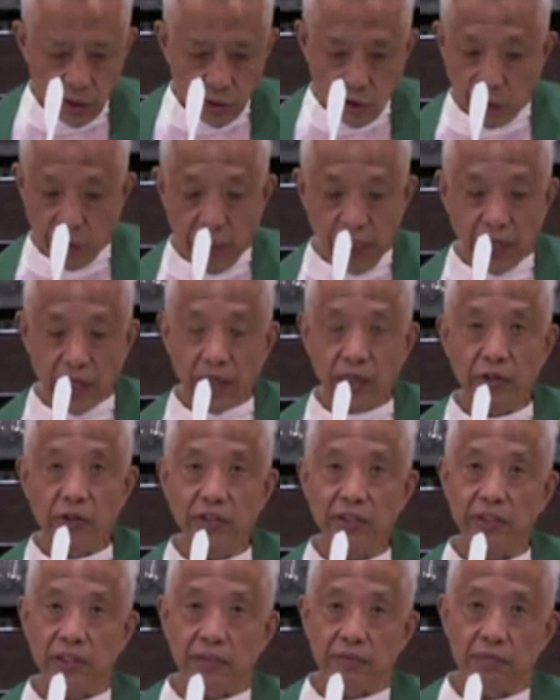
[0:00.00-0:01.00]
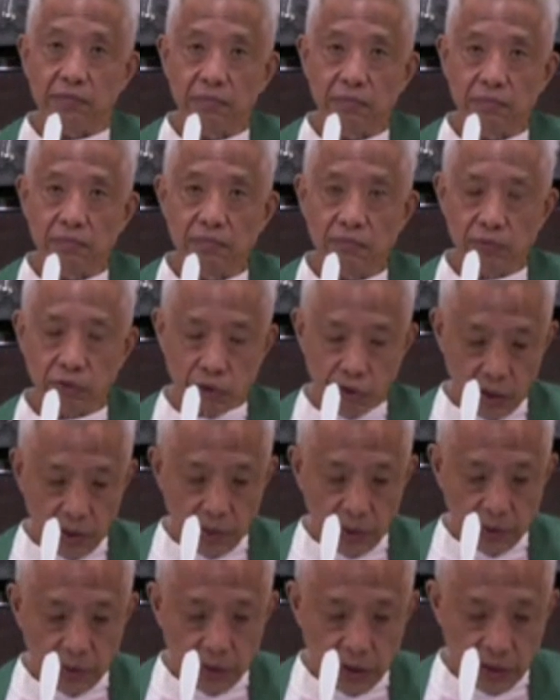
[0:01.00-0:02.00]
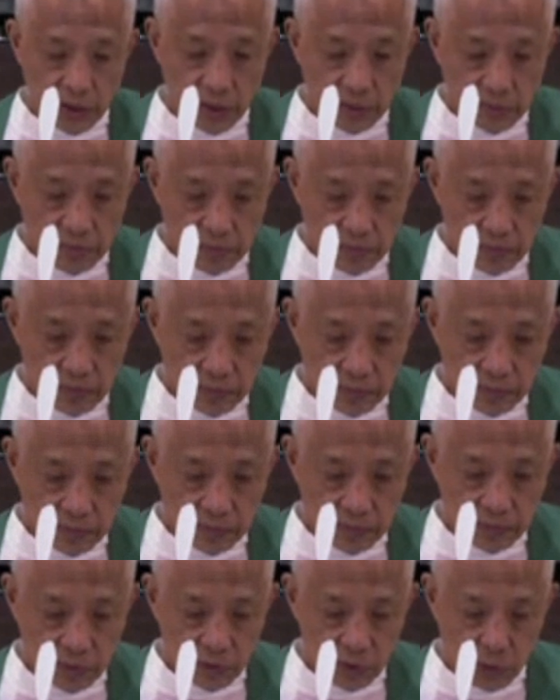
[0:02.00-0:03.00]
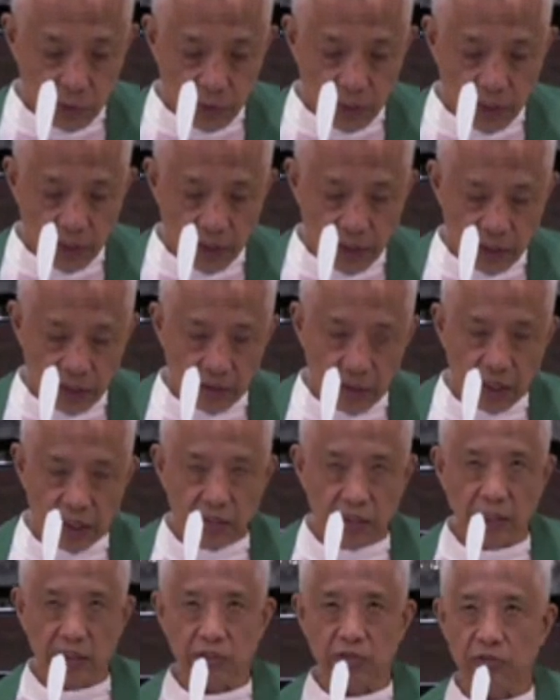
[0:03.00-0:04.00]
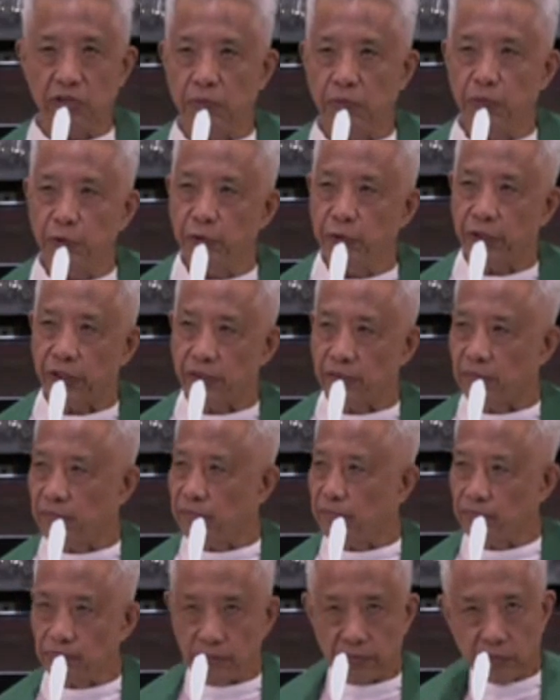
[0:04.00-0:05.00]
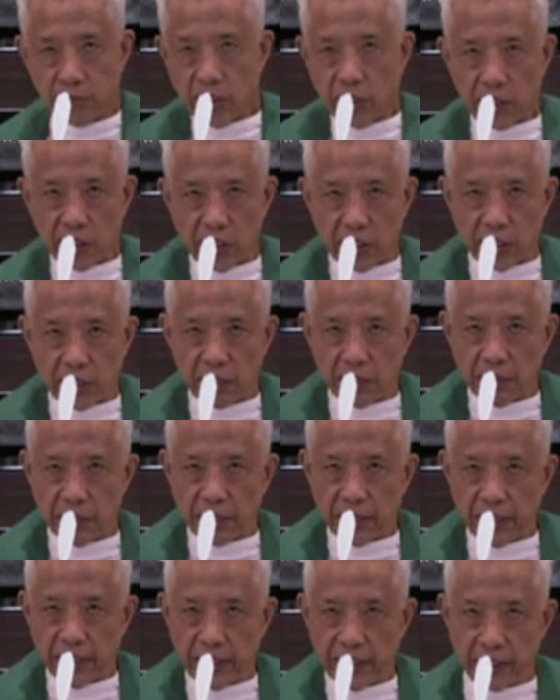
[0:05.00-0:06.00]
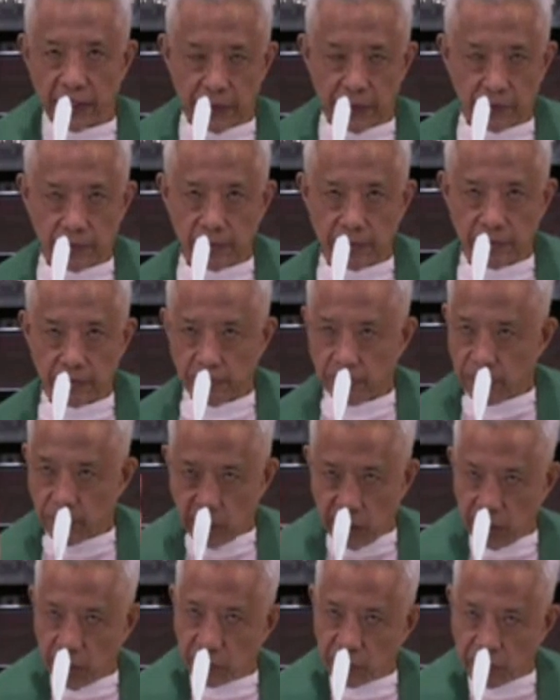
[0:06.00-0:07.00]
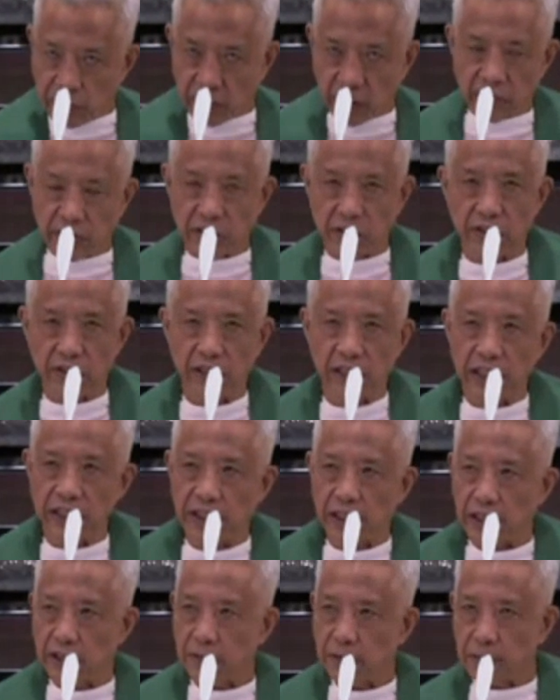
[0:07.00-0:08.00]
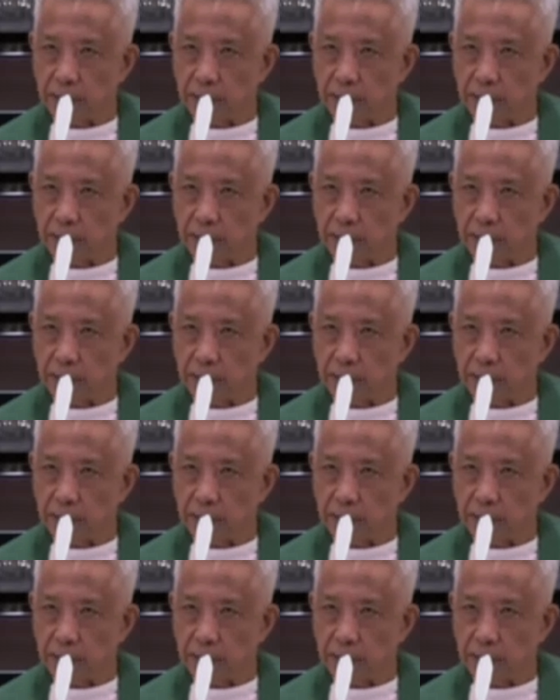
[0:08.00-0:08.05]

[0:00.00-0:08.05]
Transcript: So we are anointed during baptism to bring glad tidings to the poor. Ginagawa ba natin? Anong strategy natin?